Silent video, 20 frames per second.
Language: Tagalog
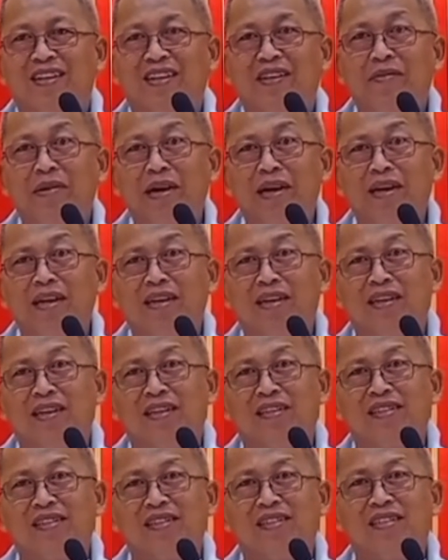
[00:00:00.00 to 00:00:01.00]
Di ba?
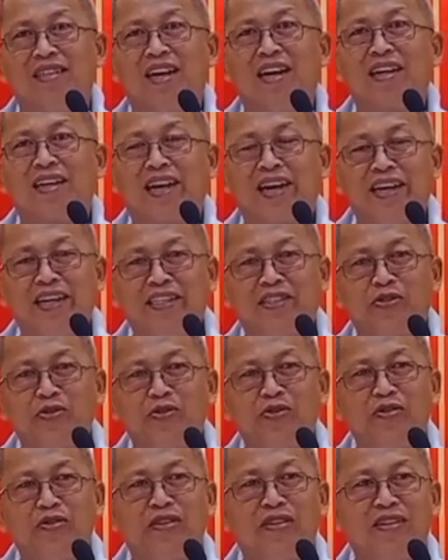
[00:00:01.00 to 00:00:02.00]
Ang
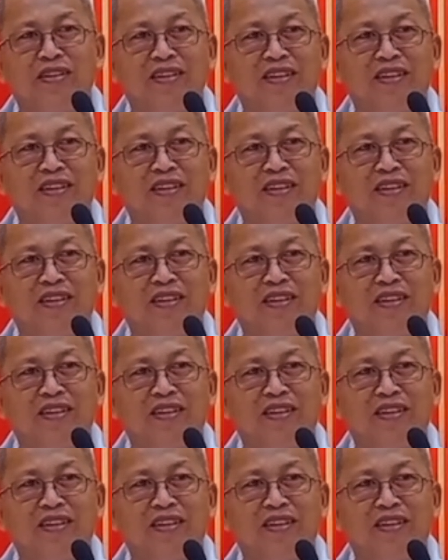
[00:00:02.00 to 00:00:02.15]
kaisog,